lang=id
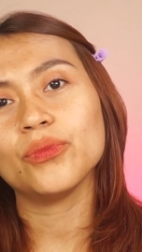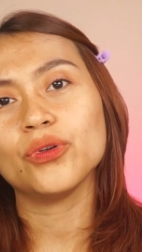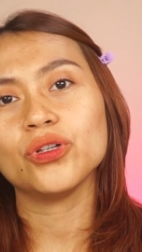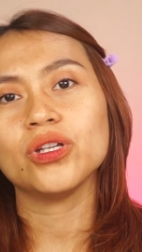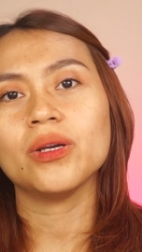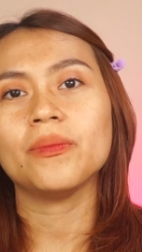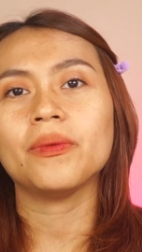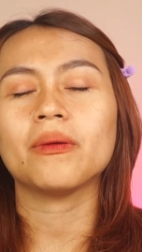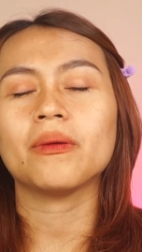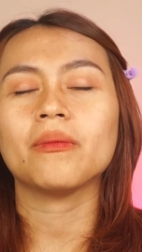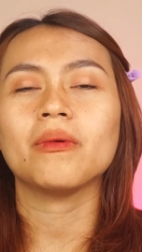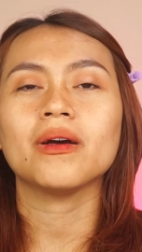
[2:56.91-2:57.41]

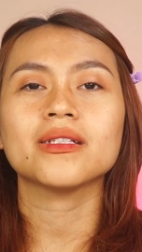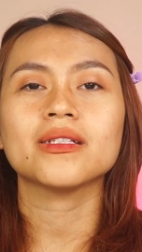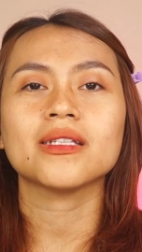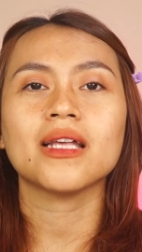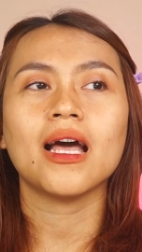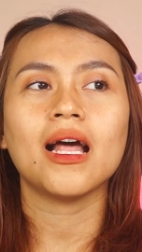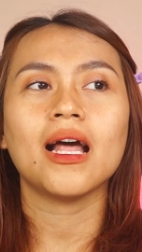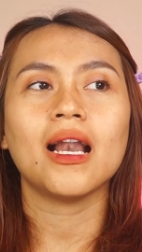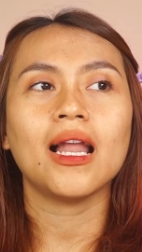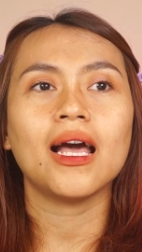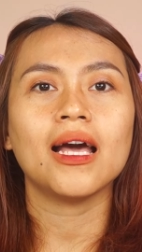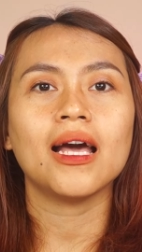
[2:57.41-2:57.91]
punya
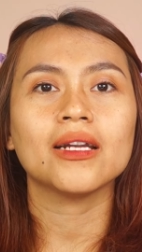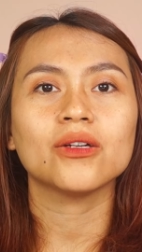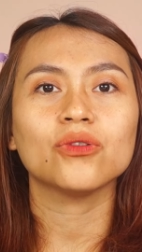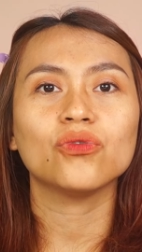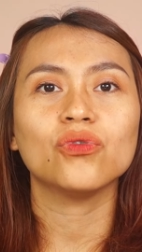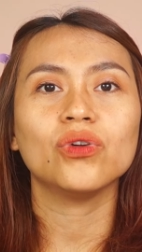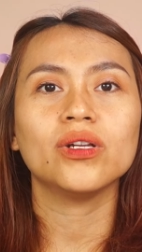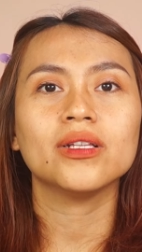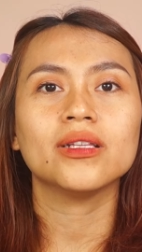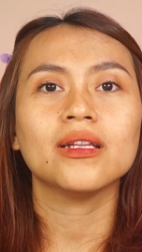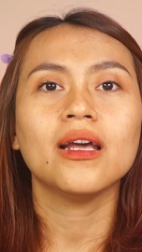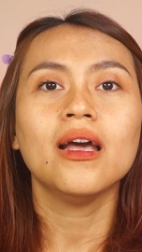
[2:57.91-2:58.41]
permasalahan
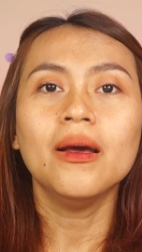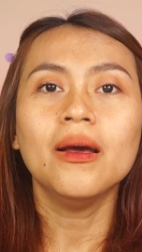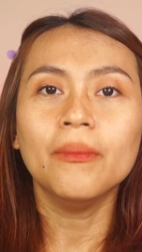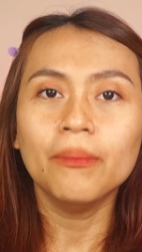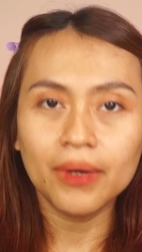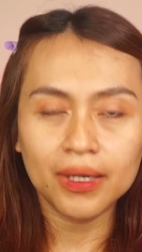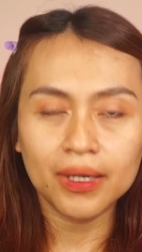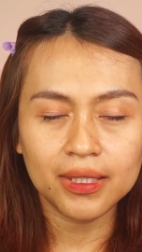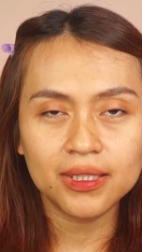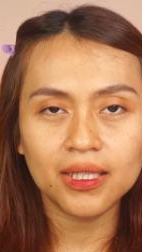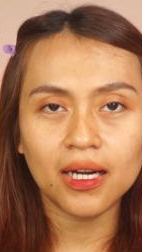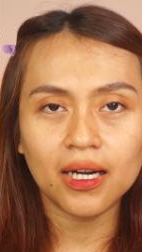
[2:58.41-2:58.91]
kulit
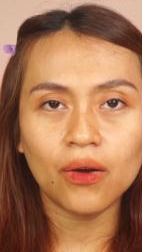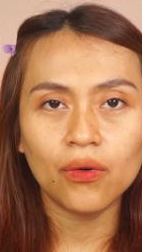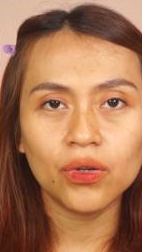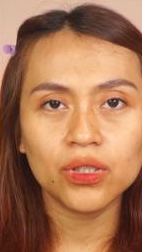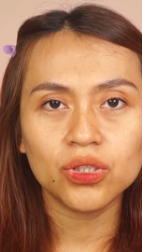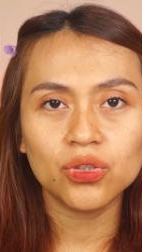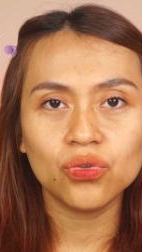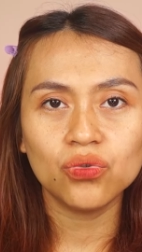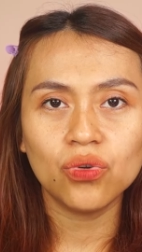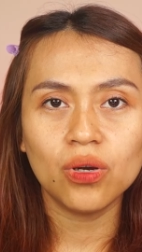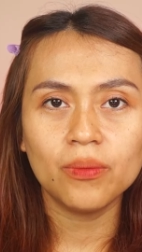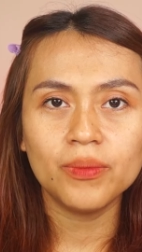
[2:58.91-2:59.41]

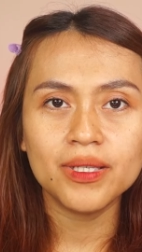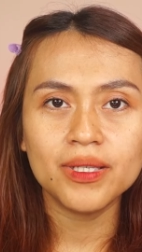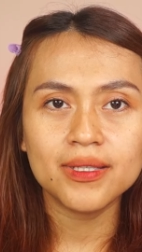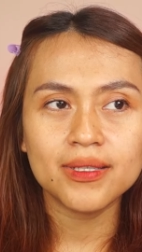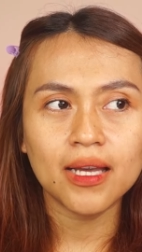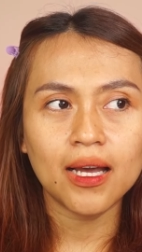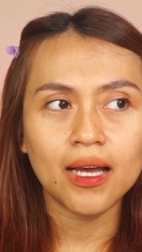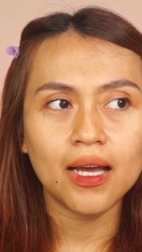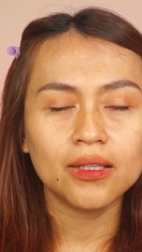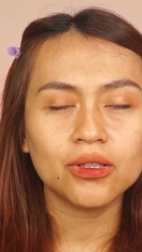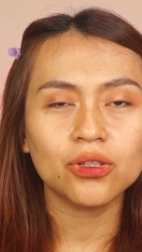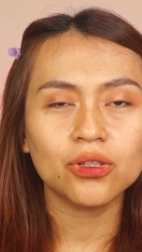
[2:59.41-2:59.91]
berjerawat juga
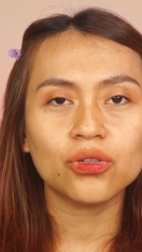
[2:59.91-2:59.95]
bisa,